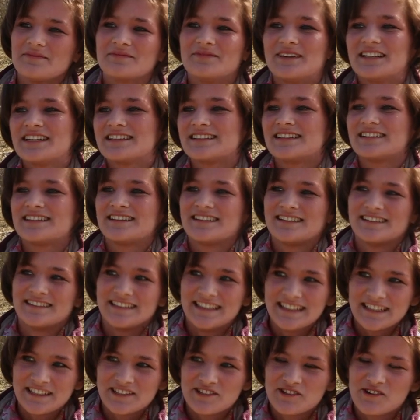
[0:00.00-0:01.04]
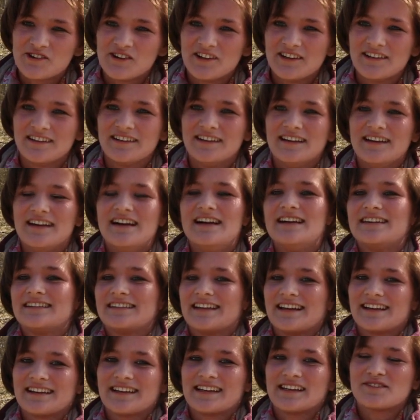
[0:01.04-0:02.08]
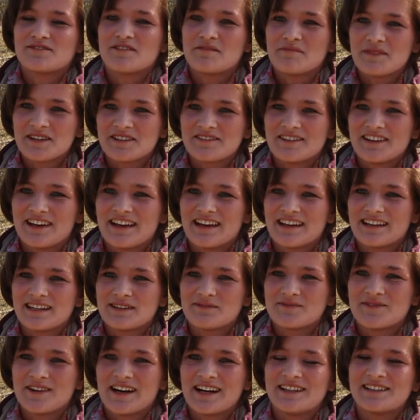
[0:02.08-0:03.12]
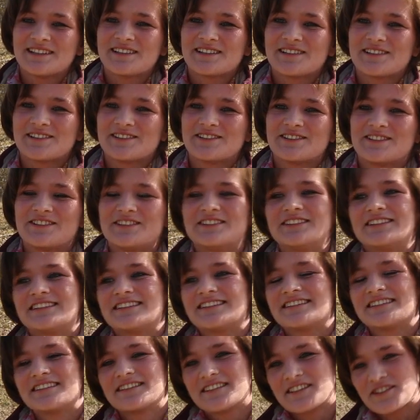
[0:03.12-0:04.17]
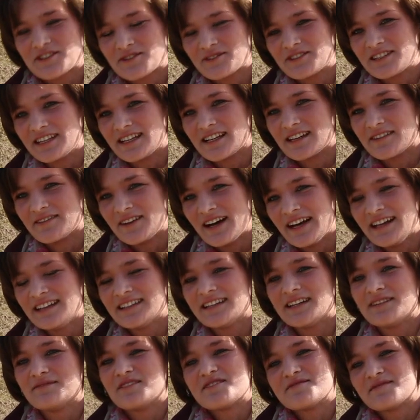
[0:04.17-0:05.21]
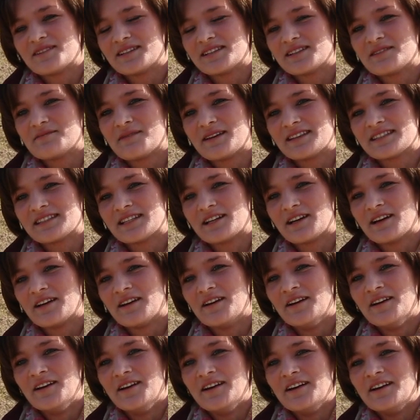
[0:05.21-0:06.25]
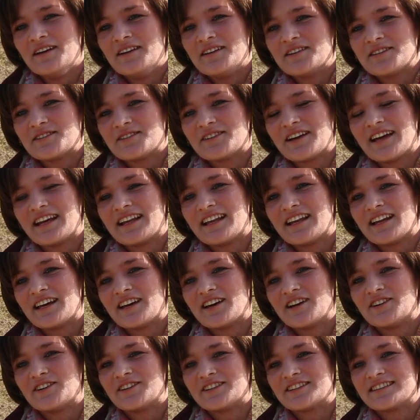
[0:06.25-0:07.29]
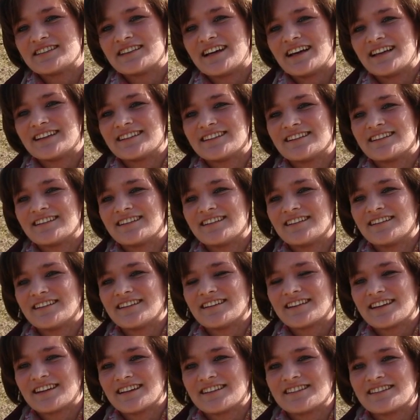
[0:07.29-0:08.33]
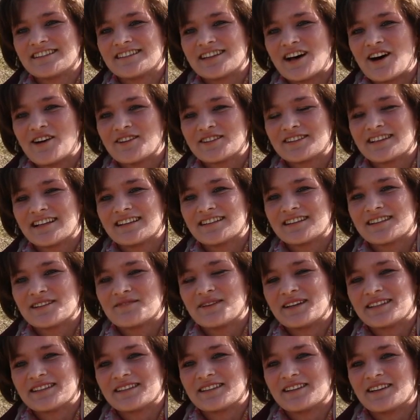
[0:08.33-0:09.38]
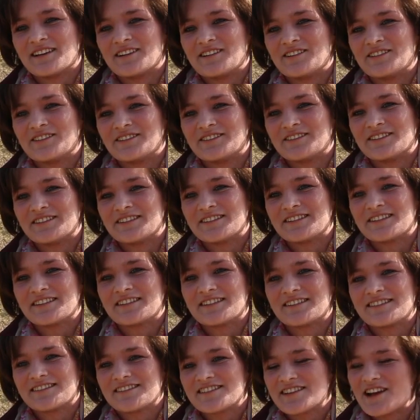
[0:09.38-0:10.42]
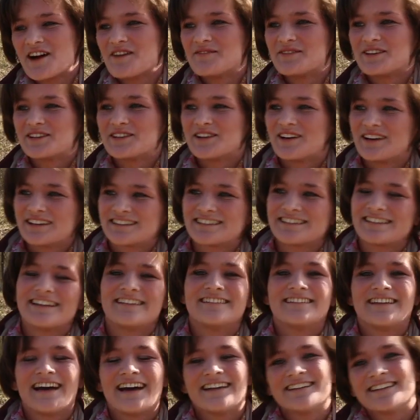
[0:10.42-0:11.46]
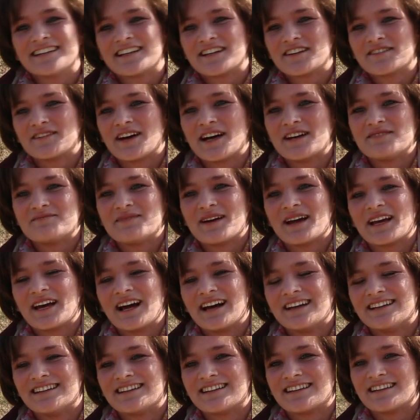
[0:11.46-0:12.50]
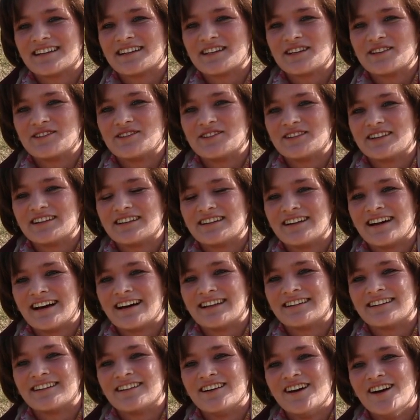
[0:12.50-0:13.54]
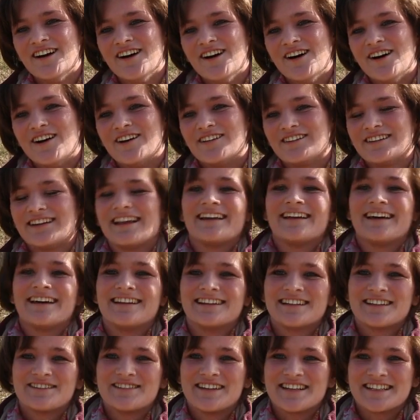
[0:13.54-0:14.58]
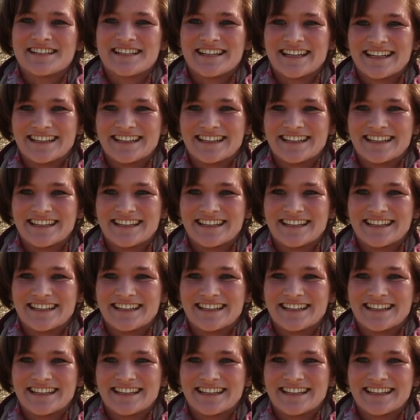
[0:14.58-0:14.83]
Wenn ich den Titel nicht hole, dann geht es für mich wieder in die Pfalz und ich studiere weiter, mache mein Semester zu Ende und dann geht es ins Auslandssemester und ich schaue mir dort dann andere Weinberge, andere Regionen an und lerne andere Menschen